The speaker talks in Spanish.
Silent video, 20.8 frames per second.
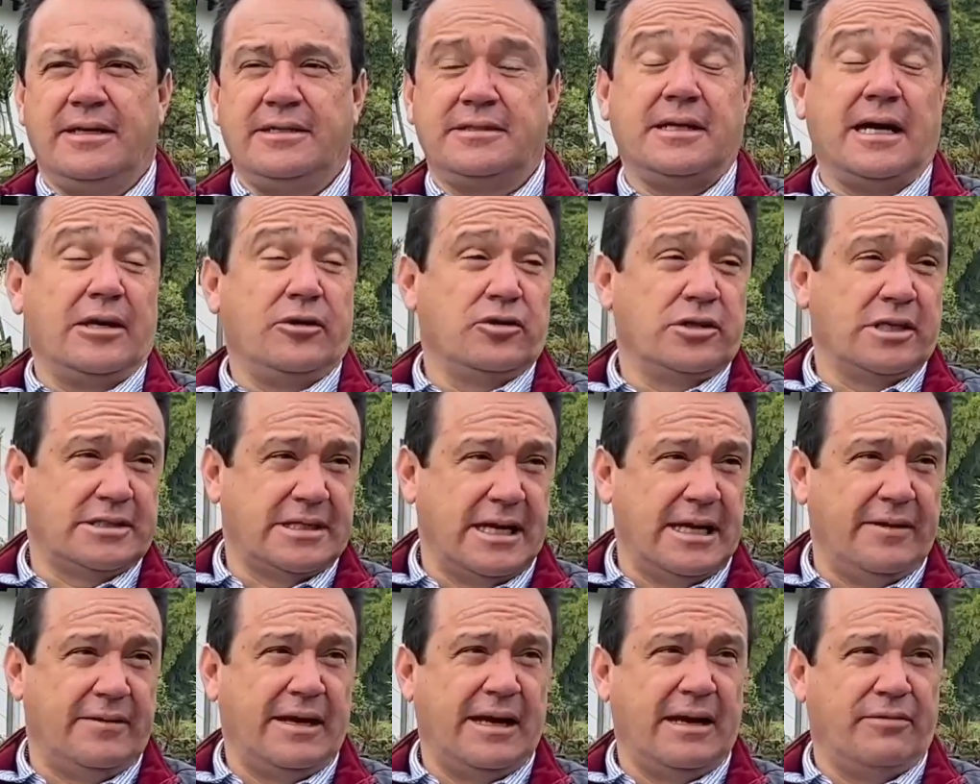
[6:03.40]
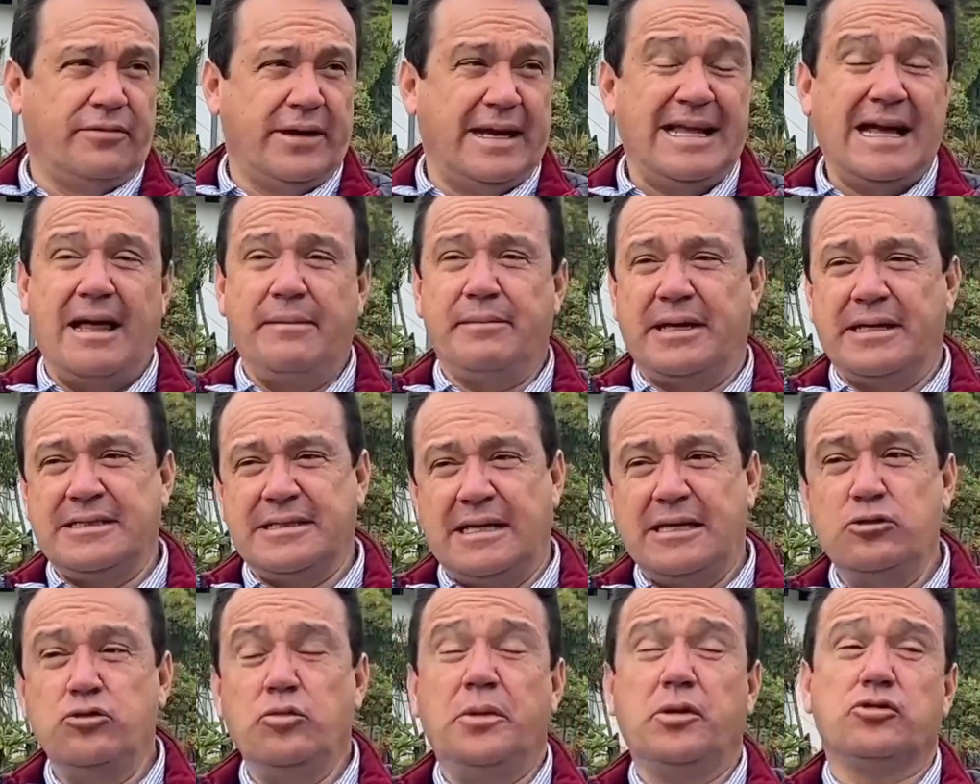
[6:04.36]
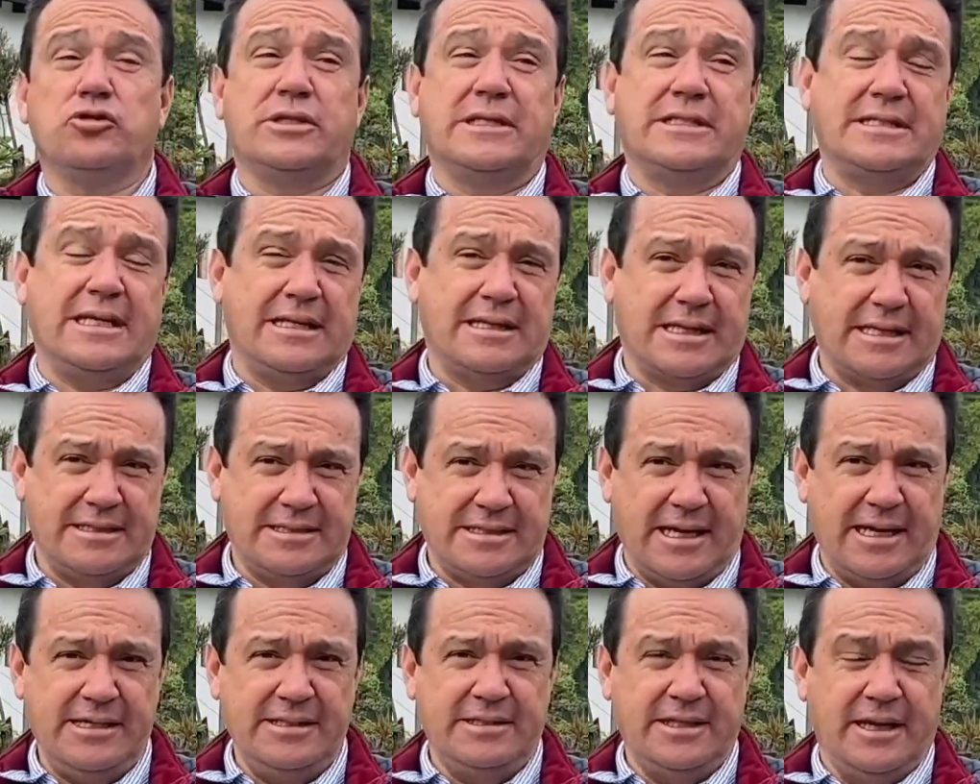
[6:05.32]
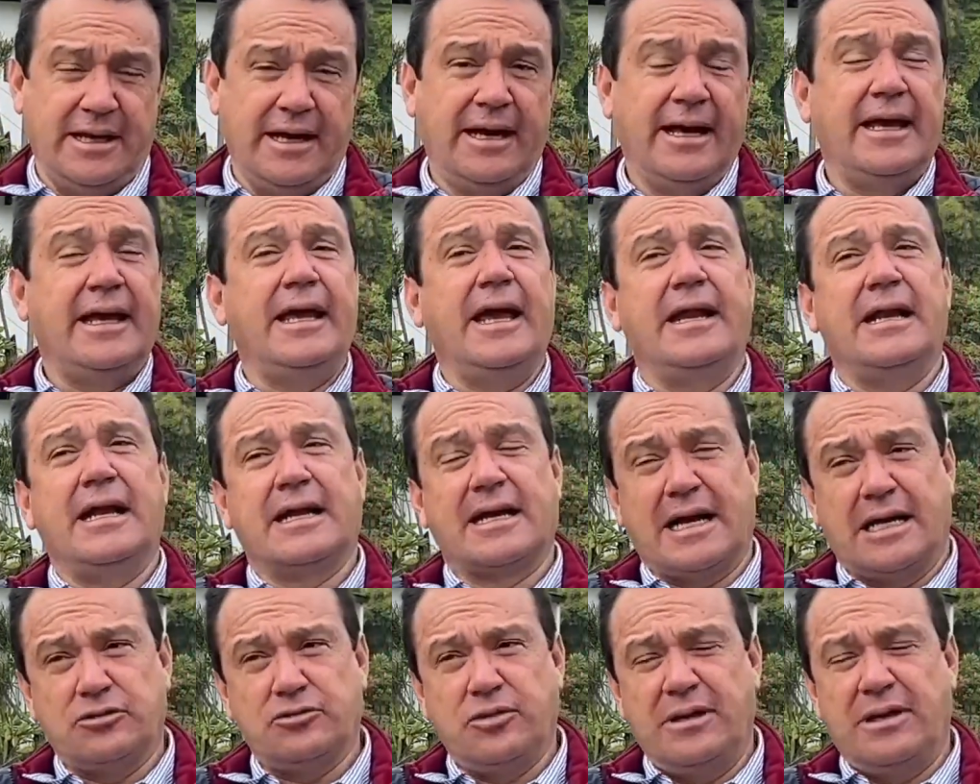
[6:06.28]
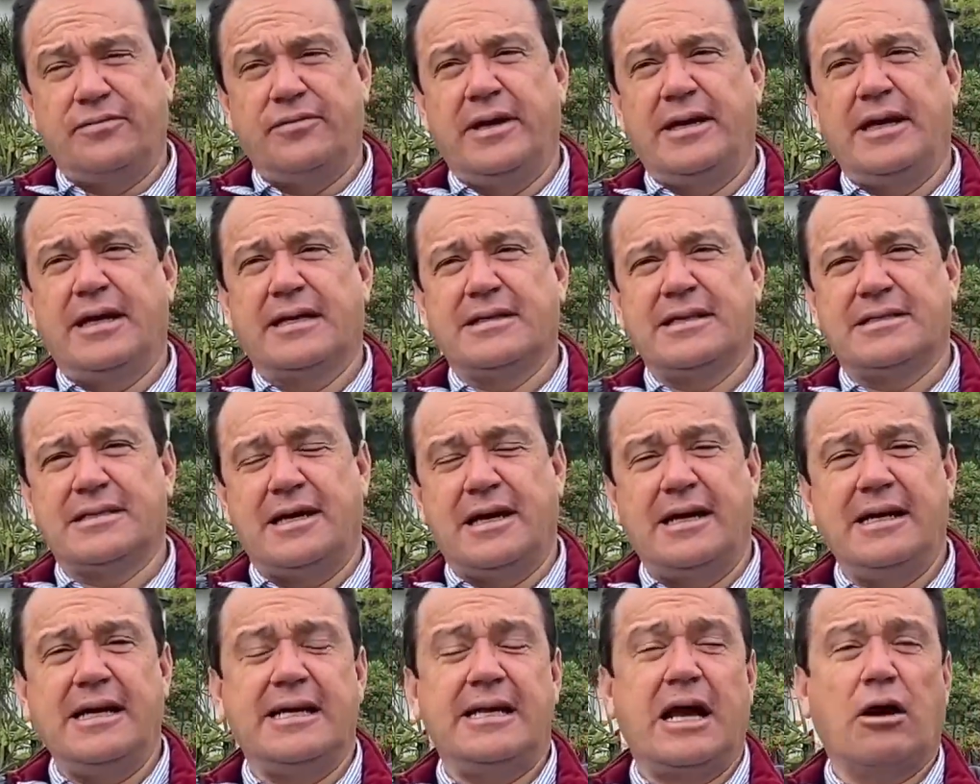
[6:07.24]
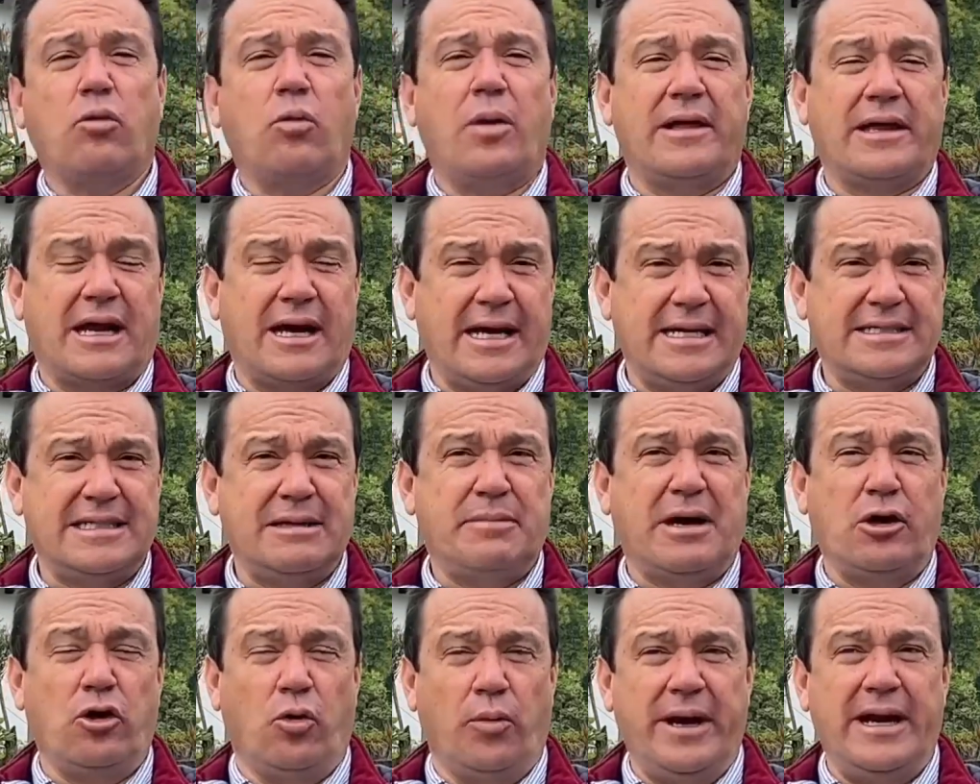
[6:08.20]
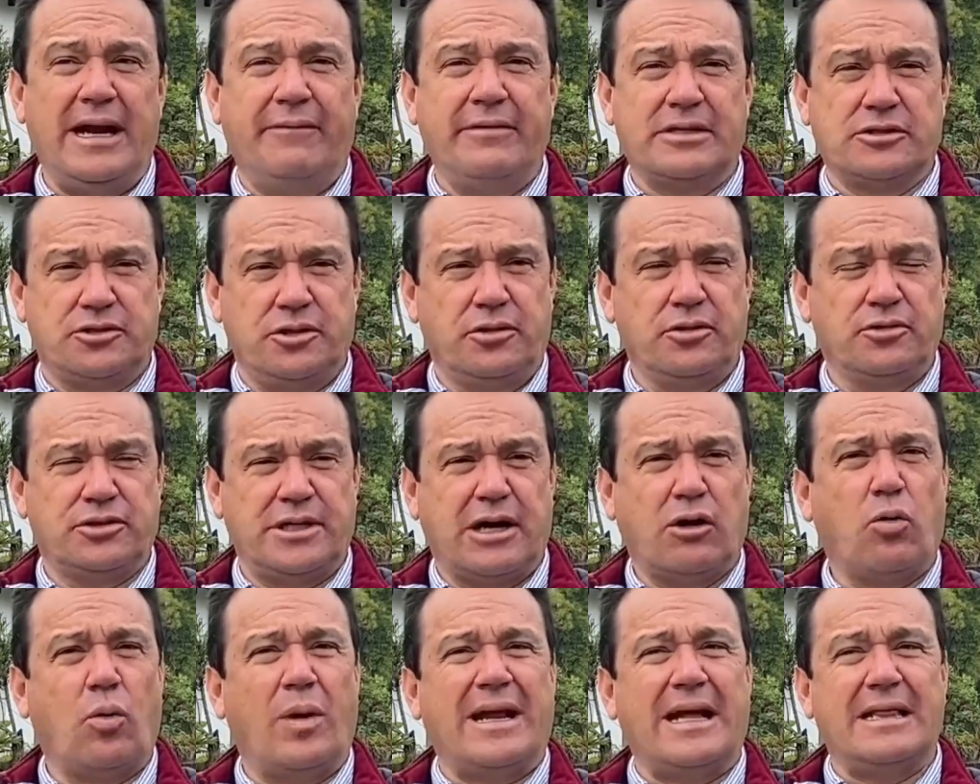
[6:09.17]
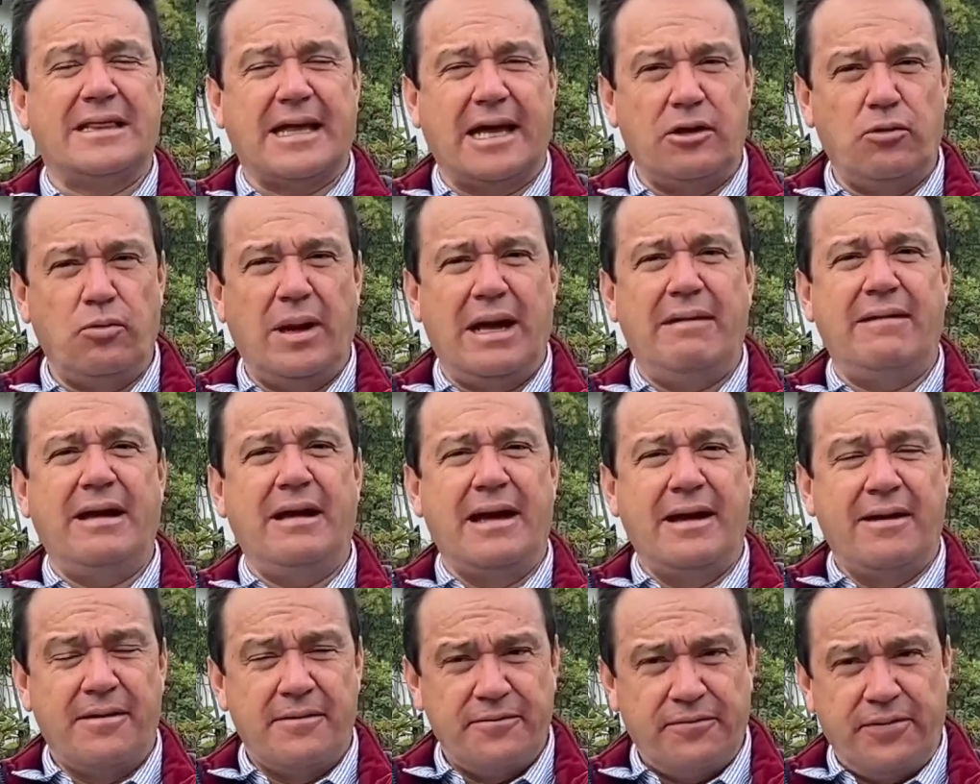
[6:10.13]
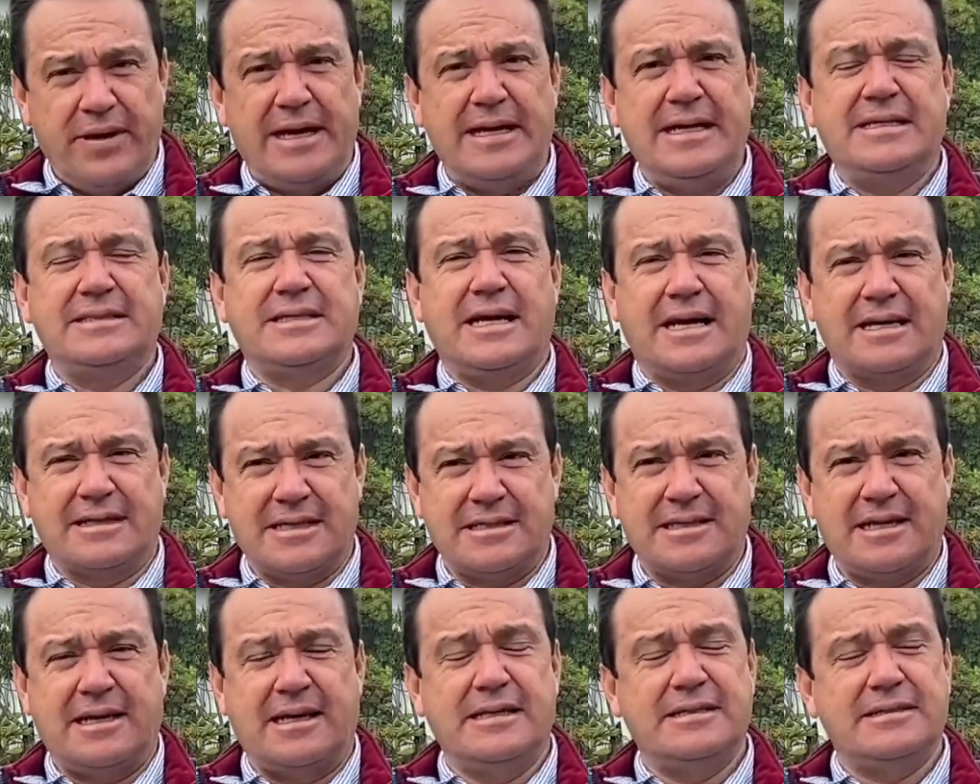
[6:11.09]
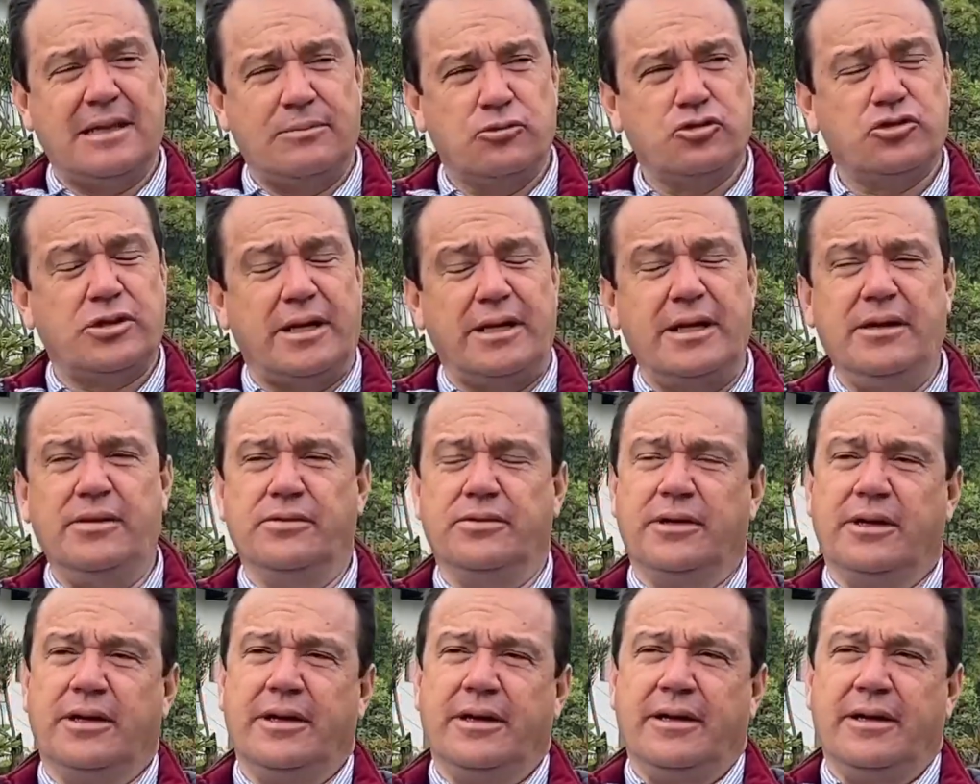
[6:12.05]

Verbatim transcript: Este año se celebra la feria de Manizales número 66 y en el caso de la feria artesanal es la cuadragésima novena versión, o sea, 49 ferias artesanales hemos tenido.